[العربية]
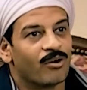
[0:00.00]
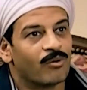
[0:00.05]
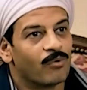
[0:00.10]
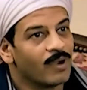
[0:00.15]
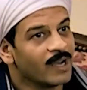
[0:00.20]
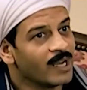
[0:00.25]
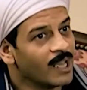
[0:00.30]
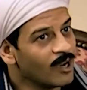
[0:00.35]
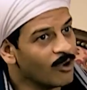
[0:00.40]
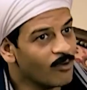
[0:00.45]

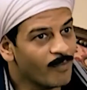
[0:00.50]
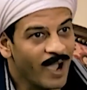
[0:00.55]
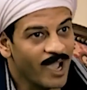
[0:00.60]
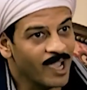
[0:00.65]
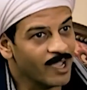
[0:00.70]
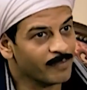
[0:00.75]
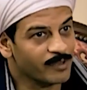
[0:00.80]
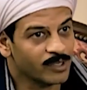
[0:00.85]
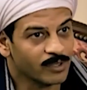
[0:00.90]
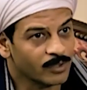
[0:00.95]
وانا لو
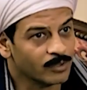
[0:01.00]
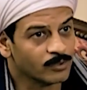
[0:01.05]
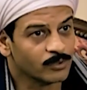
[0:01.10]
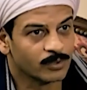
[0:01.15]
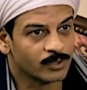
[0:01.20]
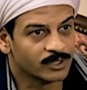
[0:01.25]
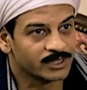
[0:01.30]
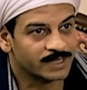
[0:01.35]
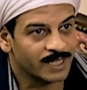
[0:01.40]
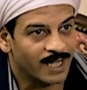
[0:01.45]
معايا مليون
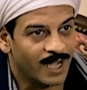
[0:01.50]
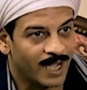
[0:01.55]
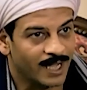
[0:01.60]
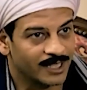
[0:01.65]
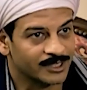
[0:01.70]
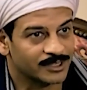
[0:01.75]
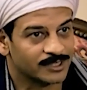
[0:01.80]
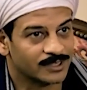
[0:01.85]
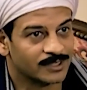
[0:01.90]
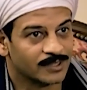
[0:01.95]
ونص يا
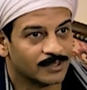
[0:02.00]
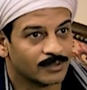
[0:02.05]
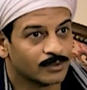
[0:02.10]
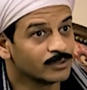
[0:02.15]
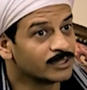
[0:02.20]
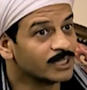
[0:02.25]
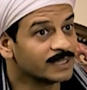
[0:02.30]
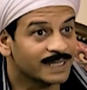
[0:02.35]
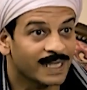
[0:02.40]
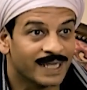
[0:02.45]
حاج
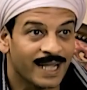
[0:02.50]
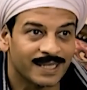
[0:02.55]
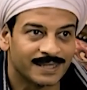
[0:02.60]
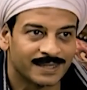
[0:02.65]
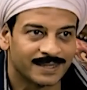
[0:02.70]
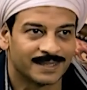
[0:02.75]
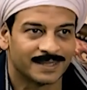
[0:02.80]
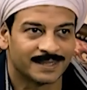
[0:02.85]
كنت سكت